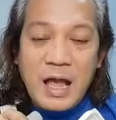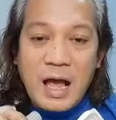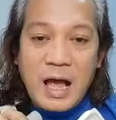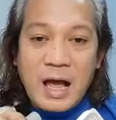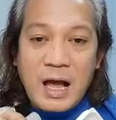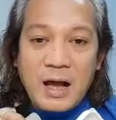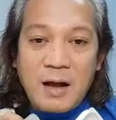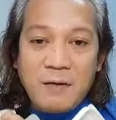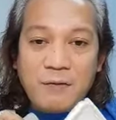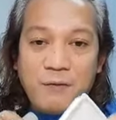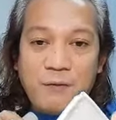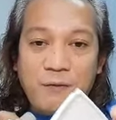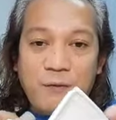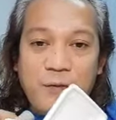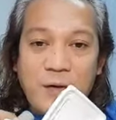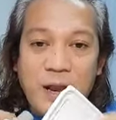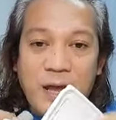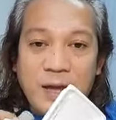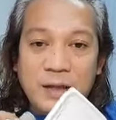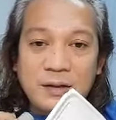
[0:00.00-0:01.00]
uh,
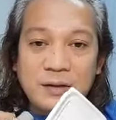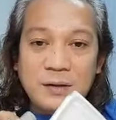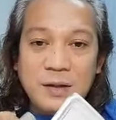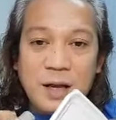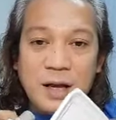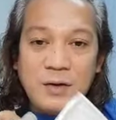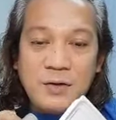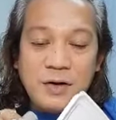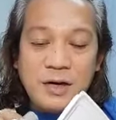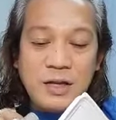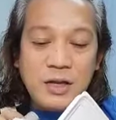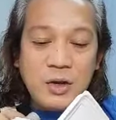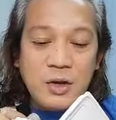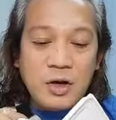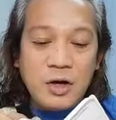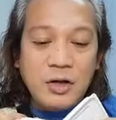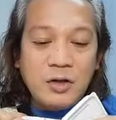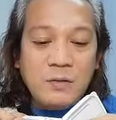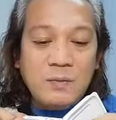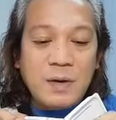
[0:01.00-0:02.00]
flat, ano
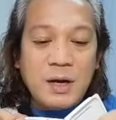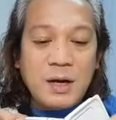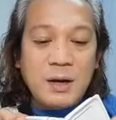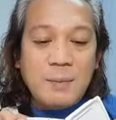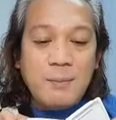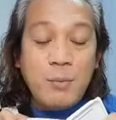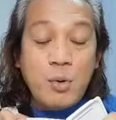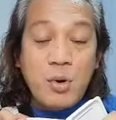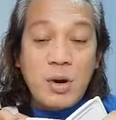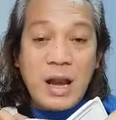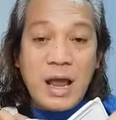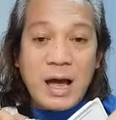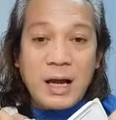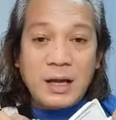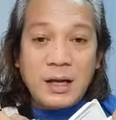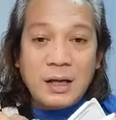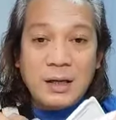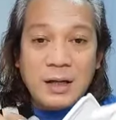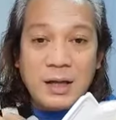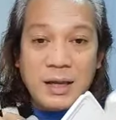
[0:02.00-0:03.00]
ninyo, yung mga
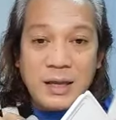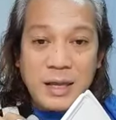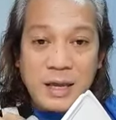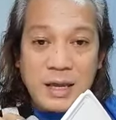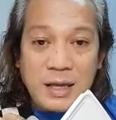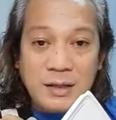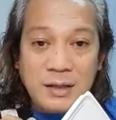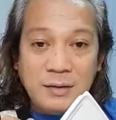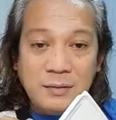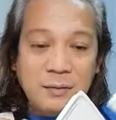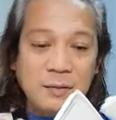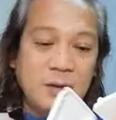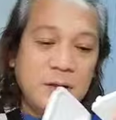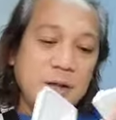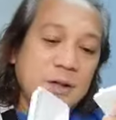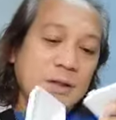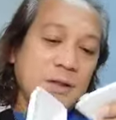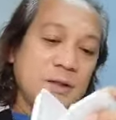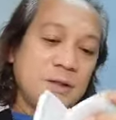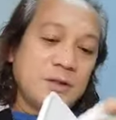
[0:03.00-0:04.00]
bulak. Ayan.
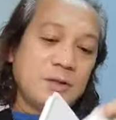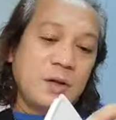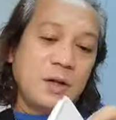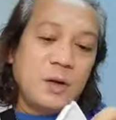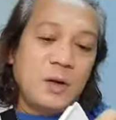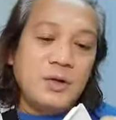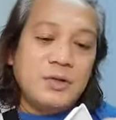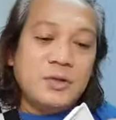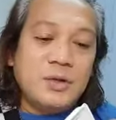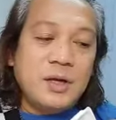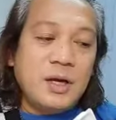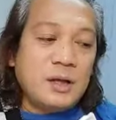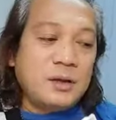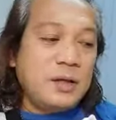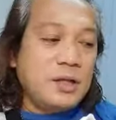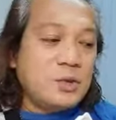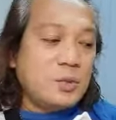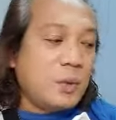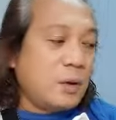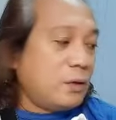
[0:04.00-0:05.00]
So I also got
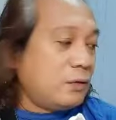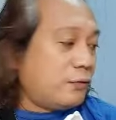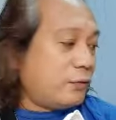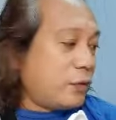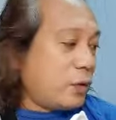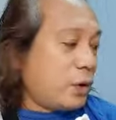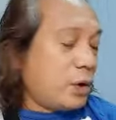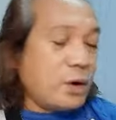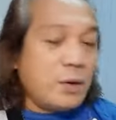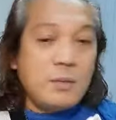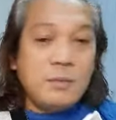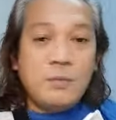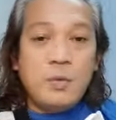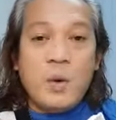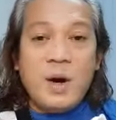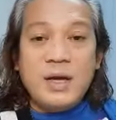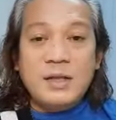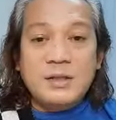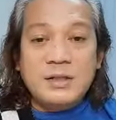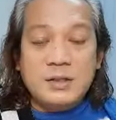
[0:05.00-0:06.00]
this one from
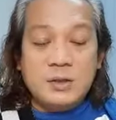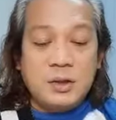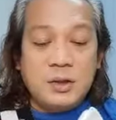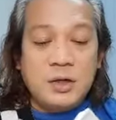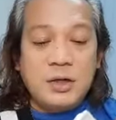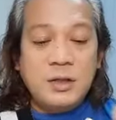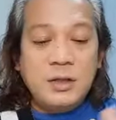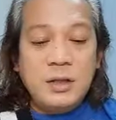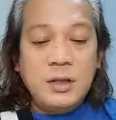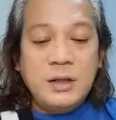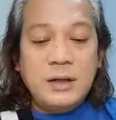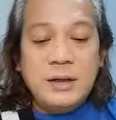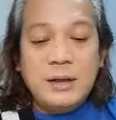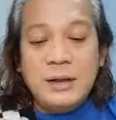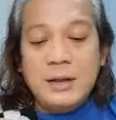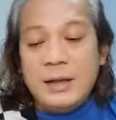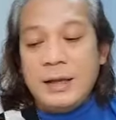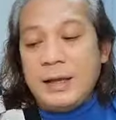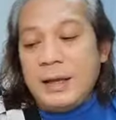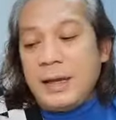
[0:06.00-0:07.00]
Watson.
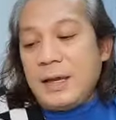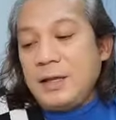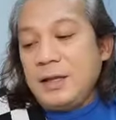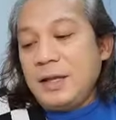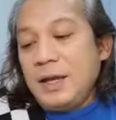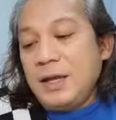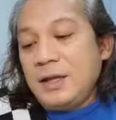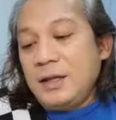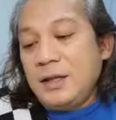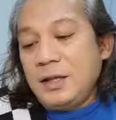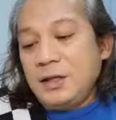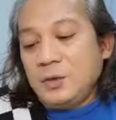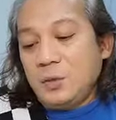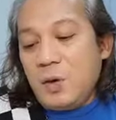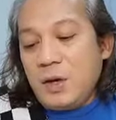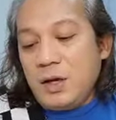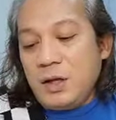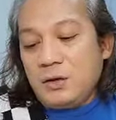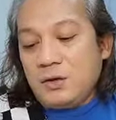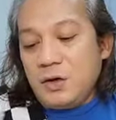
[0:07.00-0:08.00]
And then this
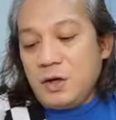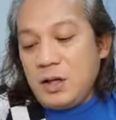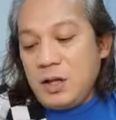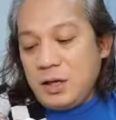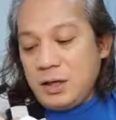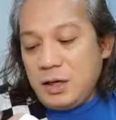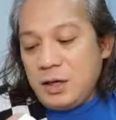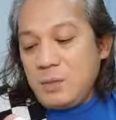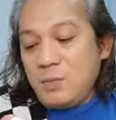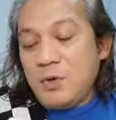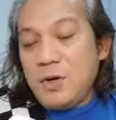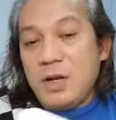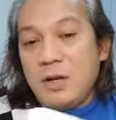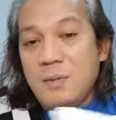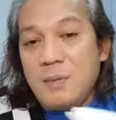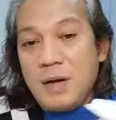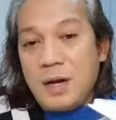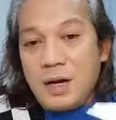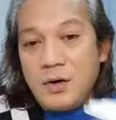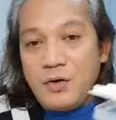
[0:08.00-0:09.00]
one, ito, lagyan mo ng
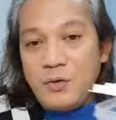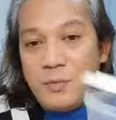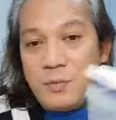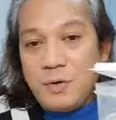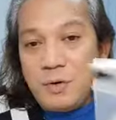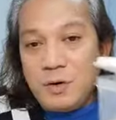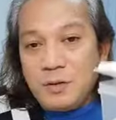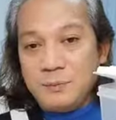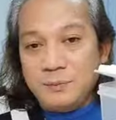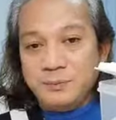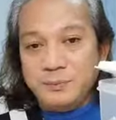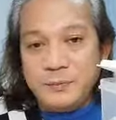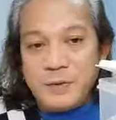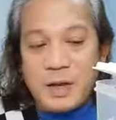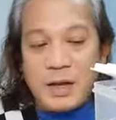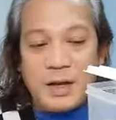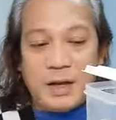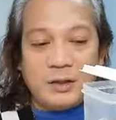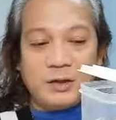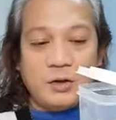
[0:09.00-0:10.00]
mga ano mo.
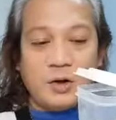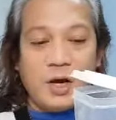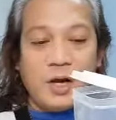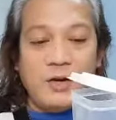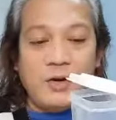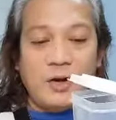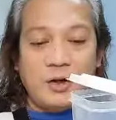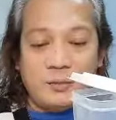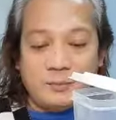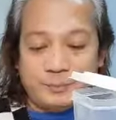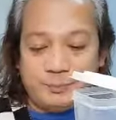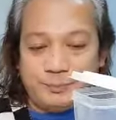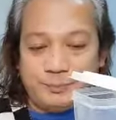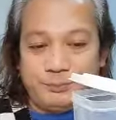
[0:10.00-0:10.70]
Uh, ito ano,